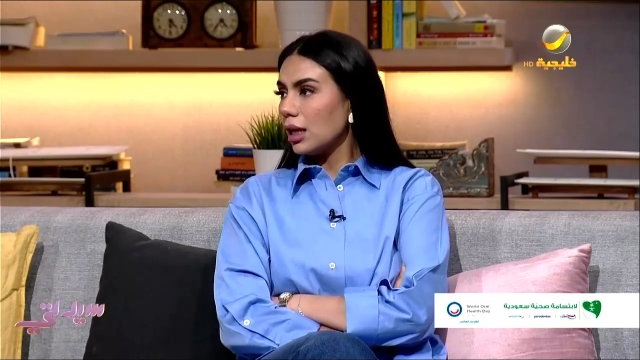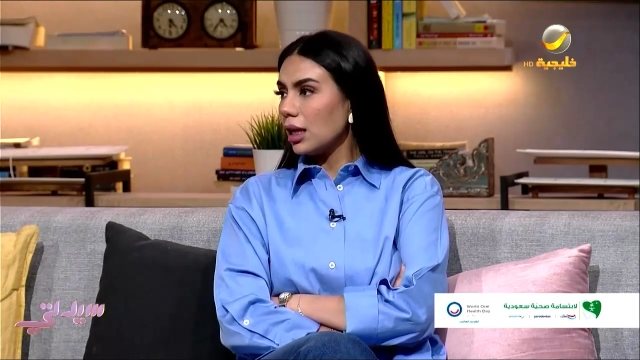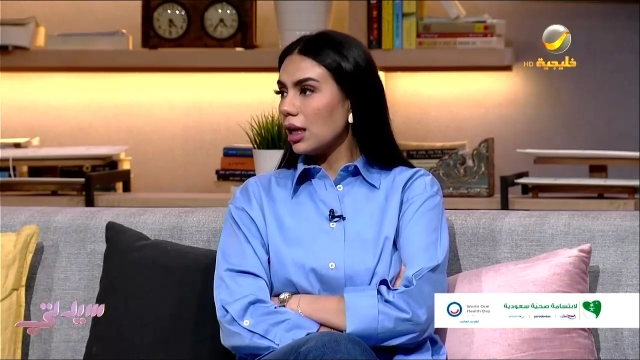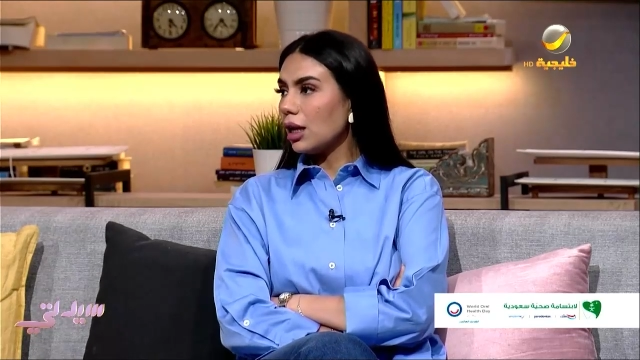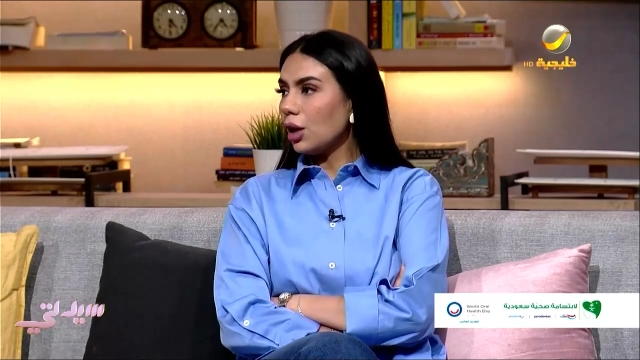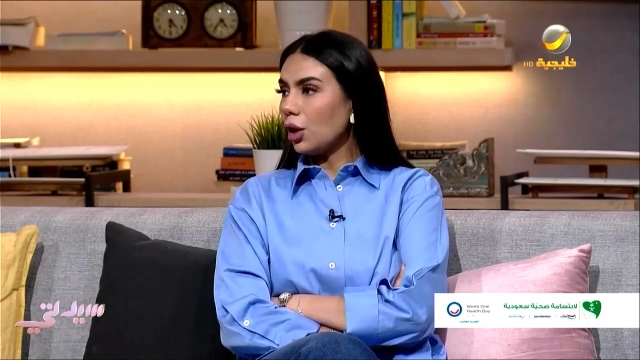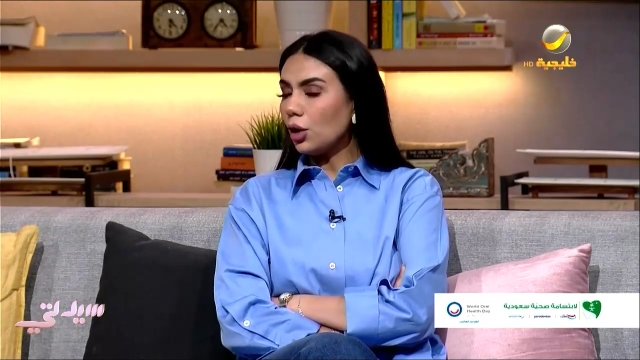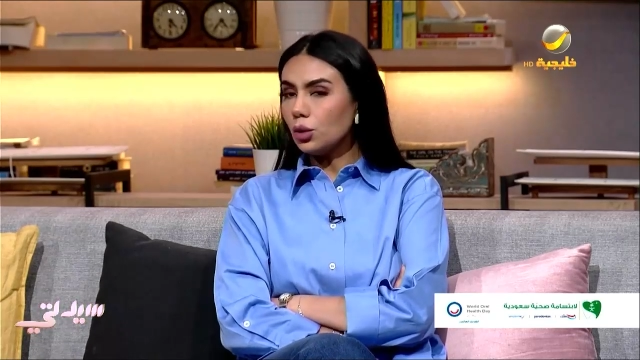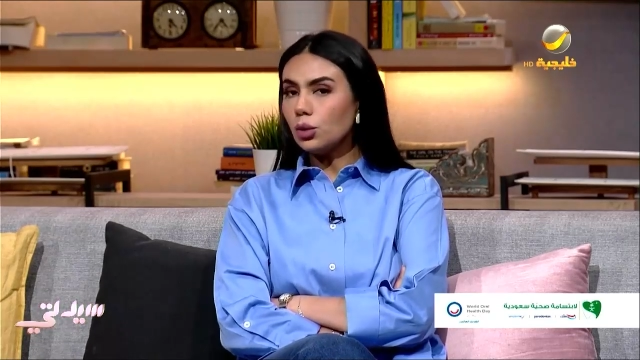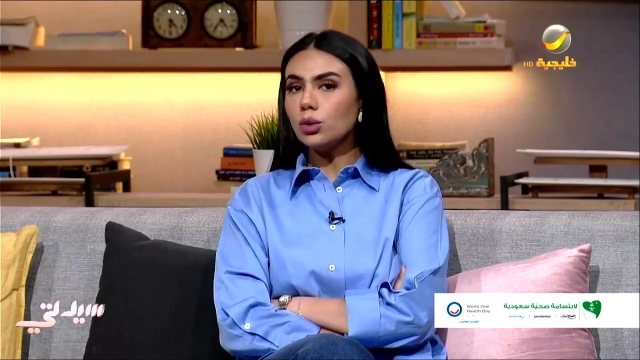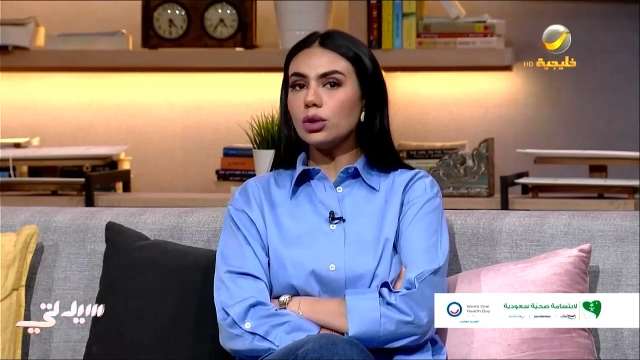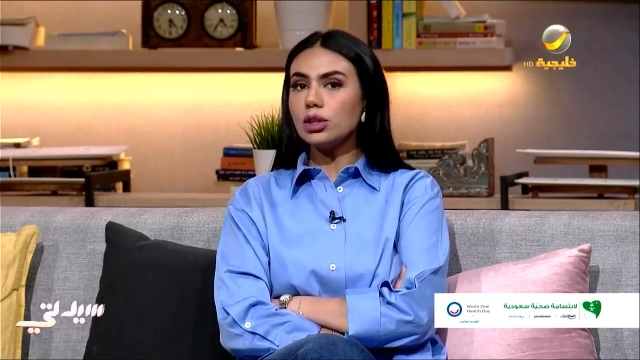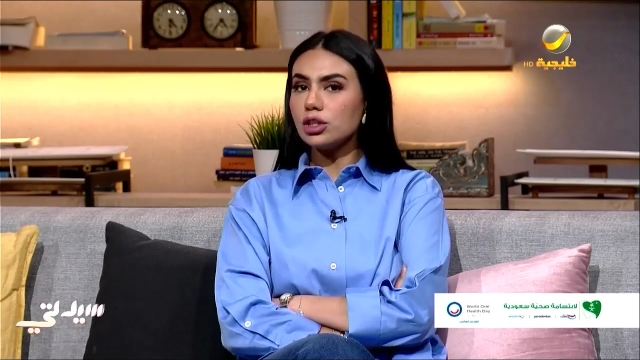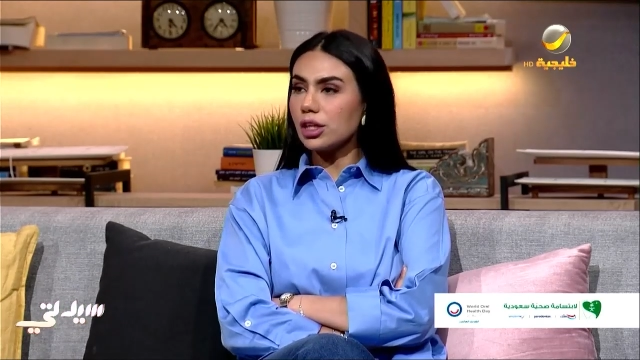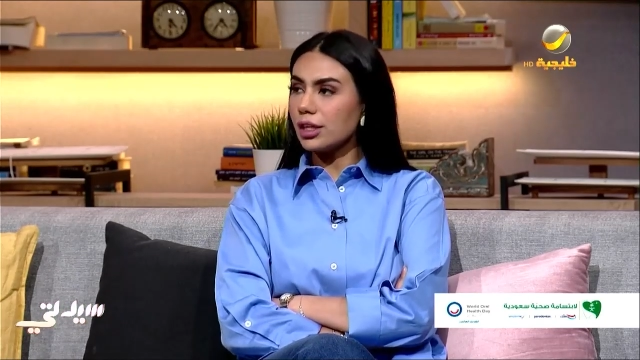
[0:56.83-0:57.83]
آه،
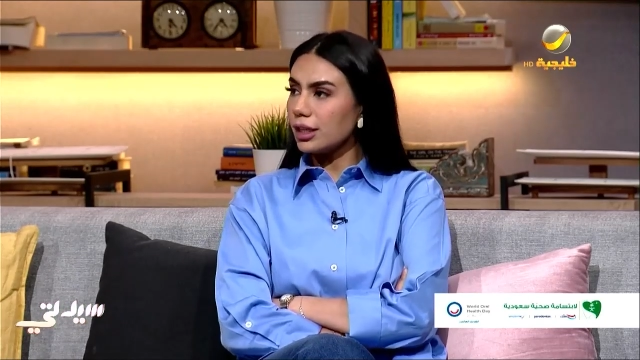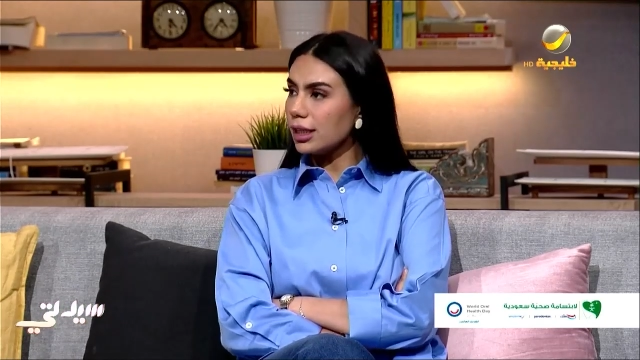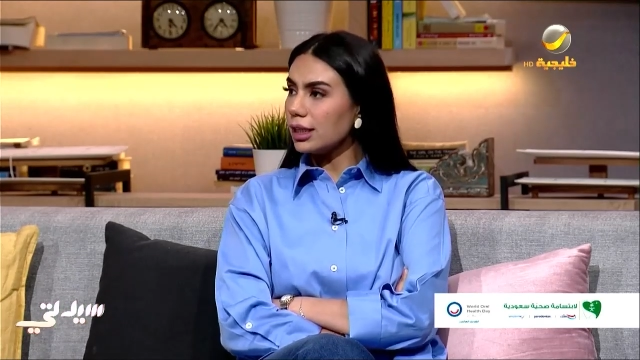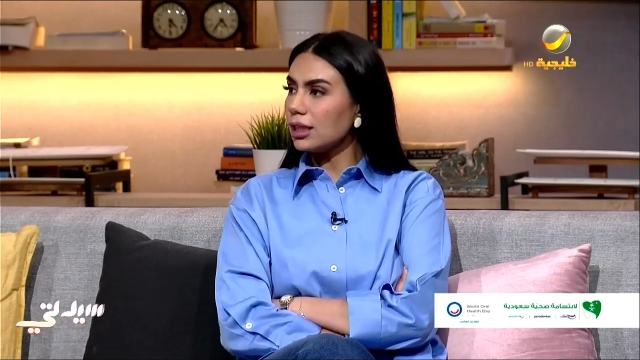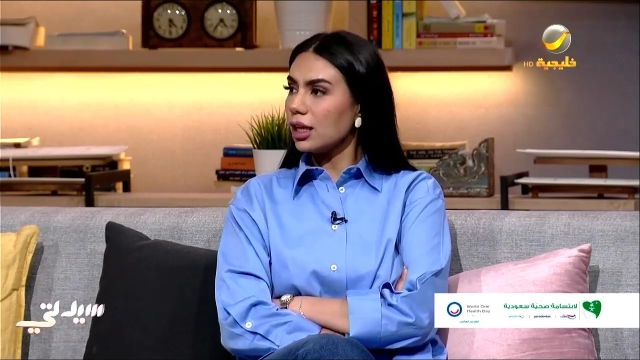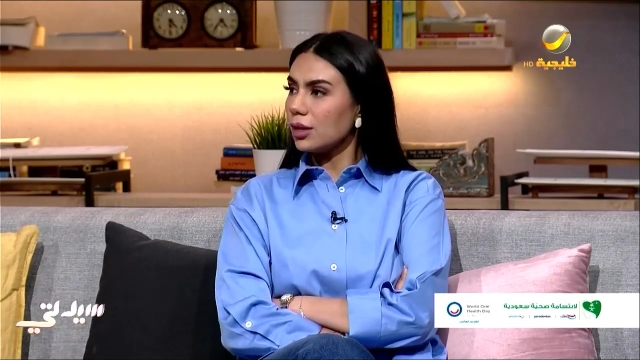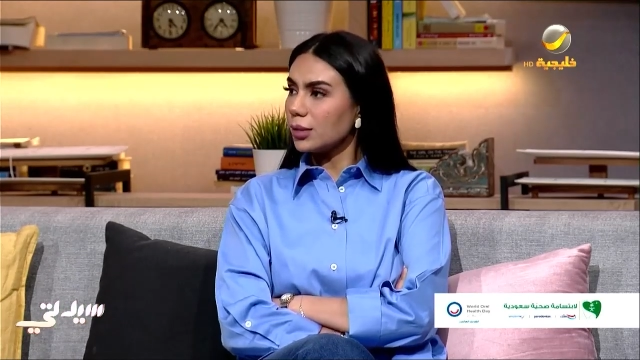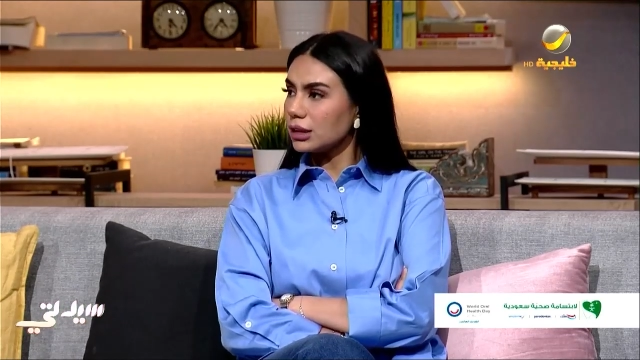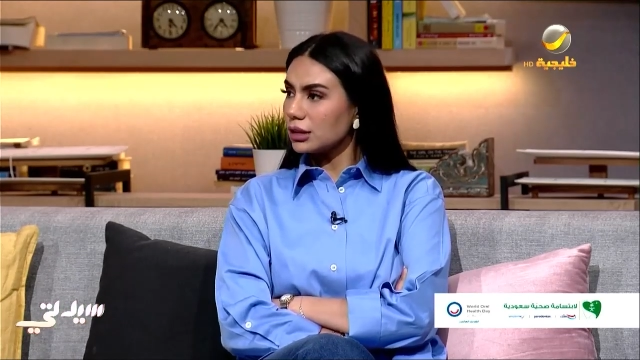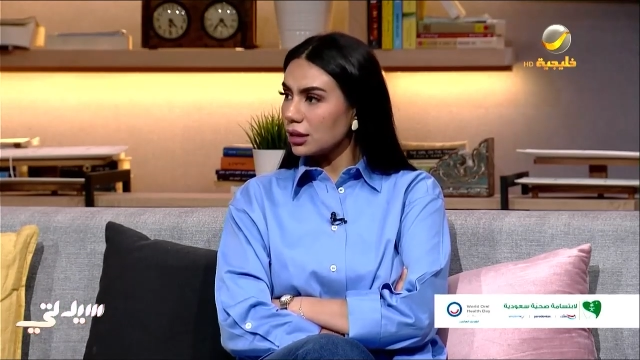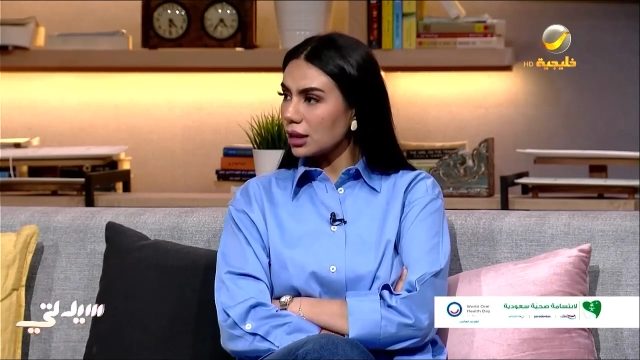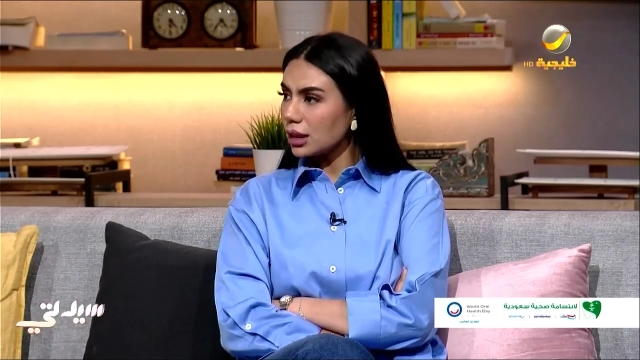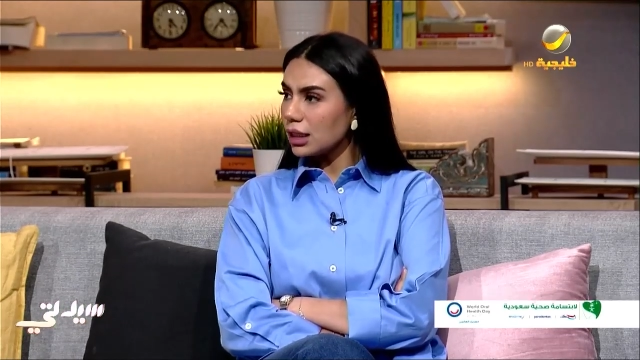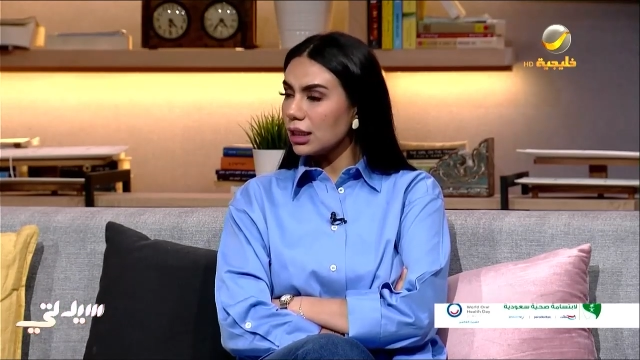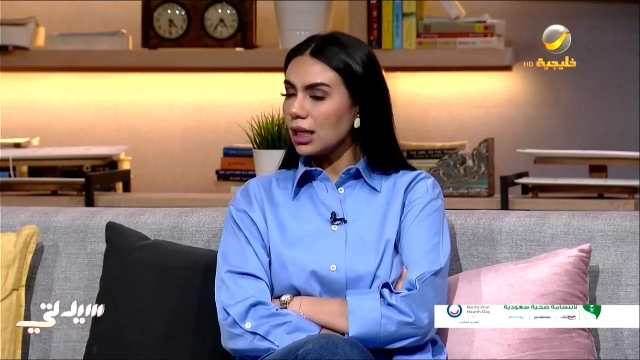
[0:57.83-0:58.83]
حلول جذريه
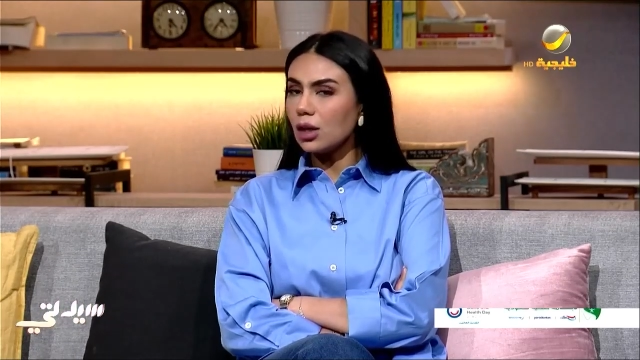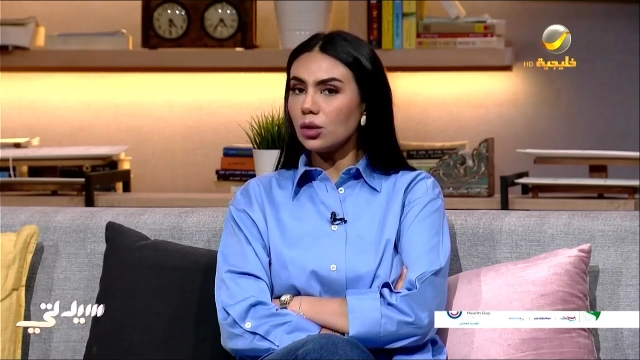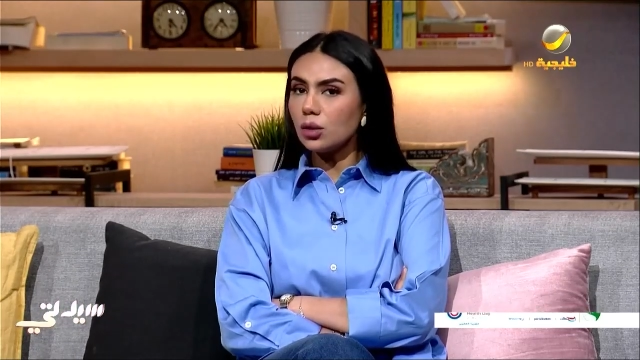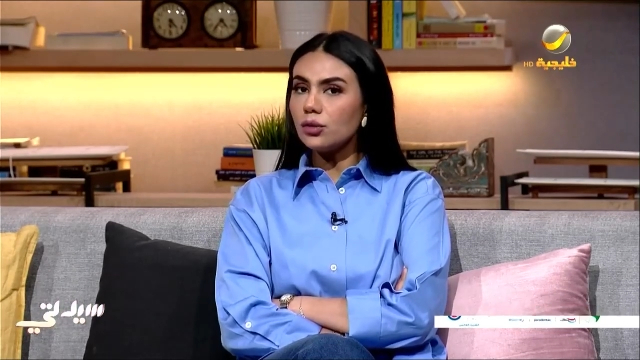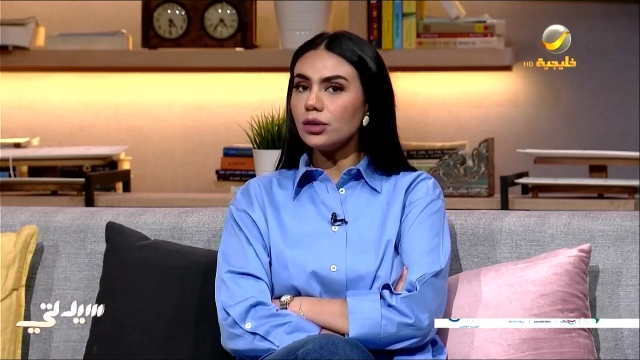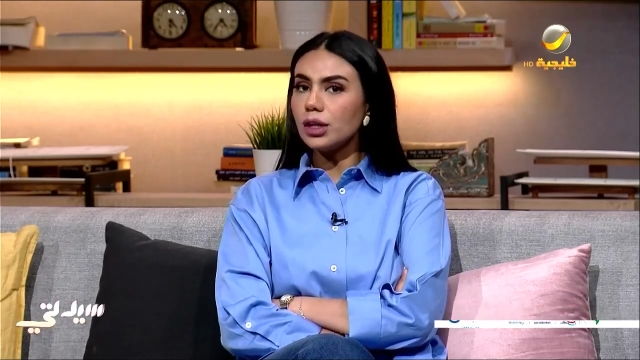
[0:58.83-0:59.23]
منطقيه يكون